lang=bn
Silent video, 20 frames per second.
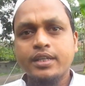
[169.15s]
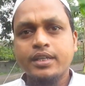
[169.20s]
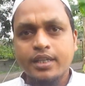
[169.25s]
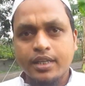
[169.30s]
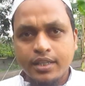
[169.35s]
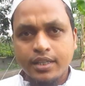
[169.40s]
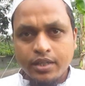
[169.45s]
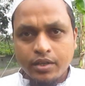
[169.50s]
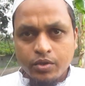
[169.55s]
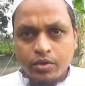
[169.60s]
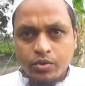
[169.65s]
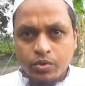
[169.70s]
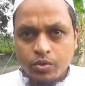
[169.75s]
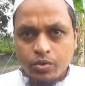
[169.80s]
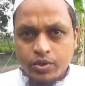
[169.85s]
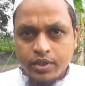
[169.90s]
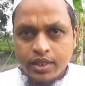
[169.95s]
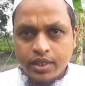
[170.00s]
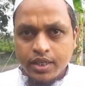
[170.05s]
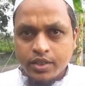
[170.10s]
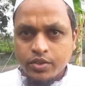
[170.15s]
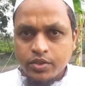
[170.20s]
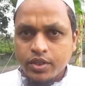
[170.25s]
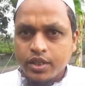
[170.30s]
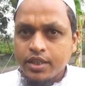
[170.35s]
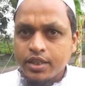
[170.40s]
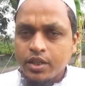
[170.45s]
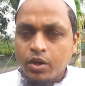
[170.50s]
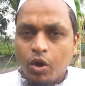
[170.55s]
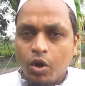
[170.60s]
সাধারণত অধিকাংশ
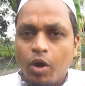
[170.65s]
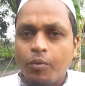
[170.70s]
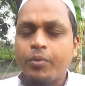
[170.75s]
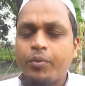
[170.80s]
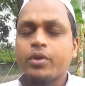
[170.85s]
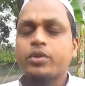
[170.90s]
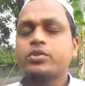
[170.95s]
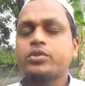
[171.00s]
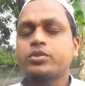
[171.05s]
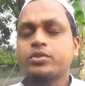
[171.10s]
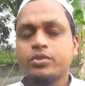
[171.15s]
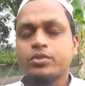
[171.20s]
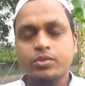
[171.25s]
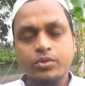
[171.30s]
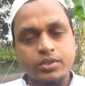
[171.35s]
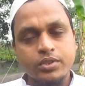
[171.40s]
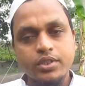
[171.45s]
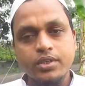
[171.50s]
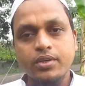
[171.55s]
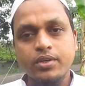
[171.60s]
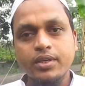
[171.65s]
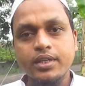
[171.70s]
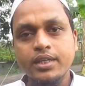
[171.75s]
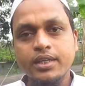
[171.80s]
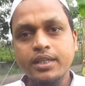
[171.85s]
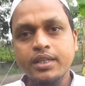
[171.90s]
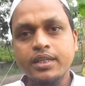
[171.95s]
ক্ষেত্রে অপারেশন করতে হয়